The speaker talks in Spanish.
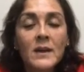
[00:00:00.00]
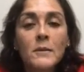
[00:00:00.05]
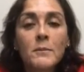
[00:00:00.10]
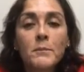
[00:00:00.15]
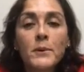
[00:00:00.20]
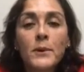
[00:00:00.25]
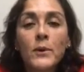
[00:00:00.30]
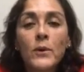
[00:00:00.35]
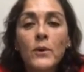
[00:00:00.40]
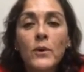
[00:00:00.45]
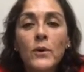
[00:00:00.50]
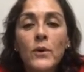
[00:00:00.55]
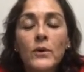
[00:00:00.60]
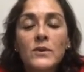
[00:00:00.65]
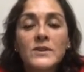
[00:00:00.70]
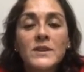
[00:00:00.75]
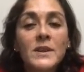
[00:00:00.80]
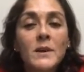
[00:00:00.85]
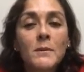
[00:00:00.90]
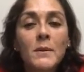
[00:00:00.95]
pero
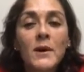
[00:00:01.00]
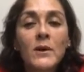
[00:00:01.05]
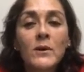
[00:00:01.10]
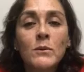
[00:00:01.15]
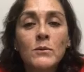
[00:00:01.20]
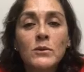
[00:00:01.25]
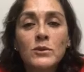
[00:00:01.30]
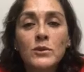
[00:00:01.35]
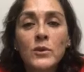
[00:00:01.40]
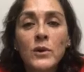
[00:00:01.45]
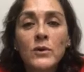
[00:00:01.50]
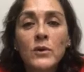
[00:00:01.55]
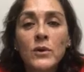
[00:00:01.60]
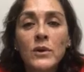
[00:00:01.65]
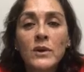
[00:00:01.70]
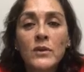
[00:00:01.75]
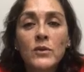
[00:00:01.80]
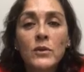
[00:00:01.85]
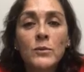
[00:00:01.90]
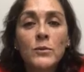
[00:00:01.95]
sin embargo hemos sido
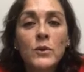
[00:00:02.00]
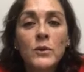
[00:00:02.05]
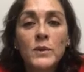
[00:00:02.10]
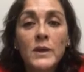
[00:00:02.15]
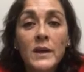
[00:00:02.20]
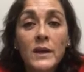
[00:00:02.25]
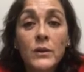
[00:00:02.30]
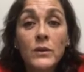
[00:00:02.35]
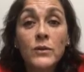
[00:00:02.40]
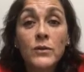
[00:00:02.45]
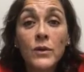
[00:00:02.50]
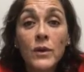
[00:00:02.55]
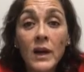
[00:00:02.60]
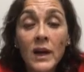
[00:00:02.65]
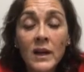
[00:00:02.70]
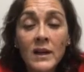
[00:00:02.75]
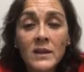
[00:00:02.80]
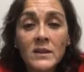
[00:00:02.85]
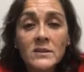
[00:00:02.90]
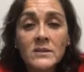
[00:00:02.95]
acogidos muy bien en los
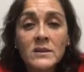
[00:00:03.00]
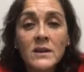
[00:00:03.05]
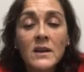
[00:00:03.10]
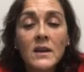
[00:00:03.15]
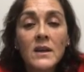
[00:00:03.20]
hogares.